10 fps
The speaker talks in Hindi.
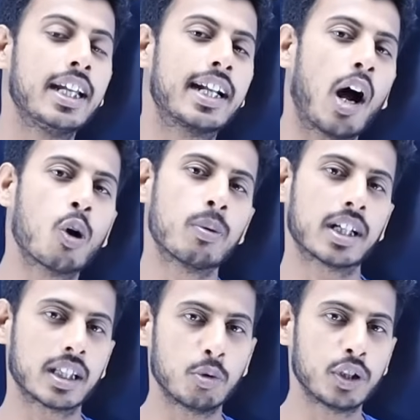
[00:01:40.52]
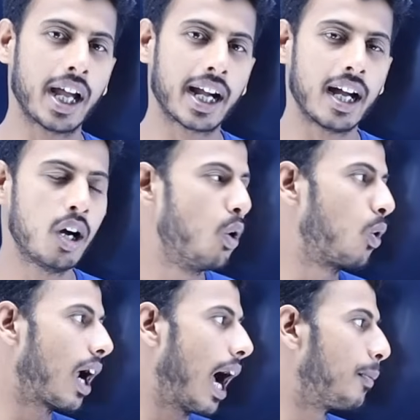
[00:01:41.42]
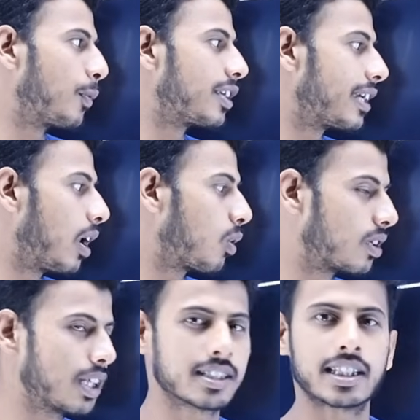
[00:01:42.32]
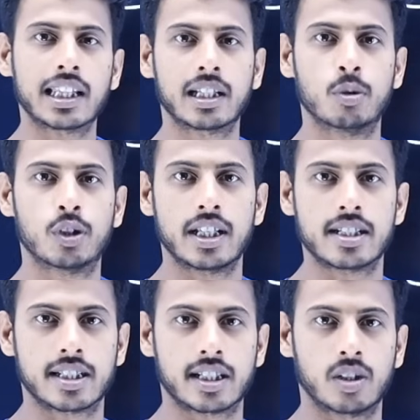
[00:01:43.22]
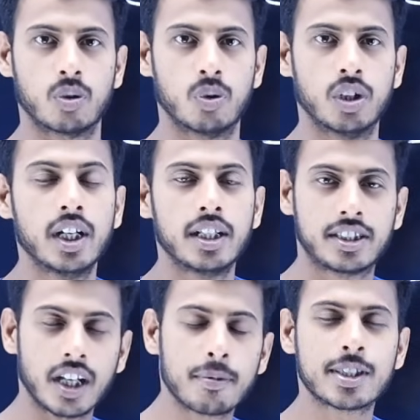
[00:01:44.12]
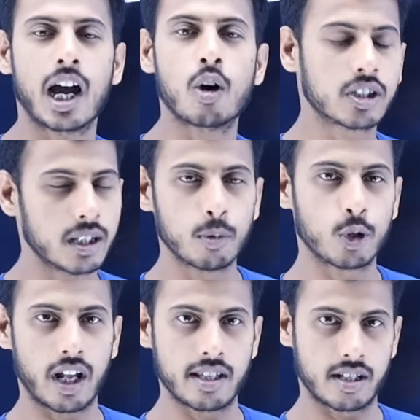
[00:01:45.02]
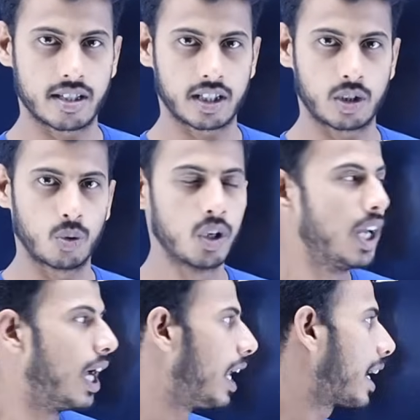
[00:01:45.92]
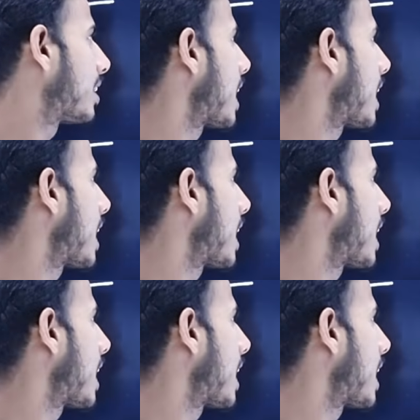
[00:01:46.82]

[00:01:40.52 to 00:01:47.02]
ये डाउट भी खत्म हो जाएगा और आप अपने चैनल को 10 साल तक मोनोटाइज कर सकते हो जब चाहो तब मोनोटाइज कर सकते हो लेकिन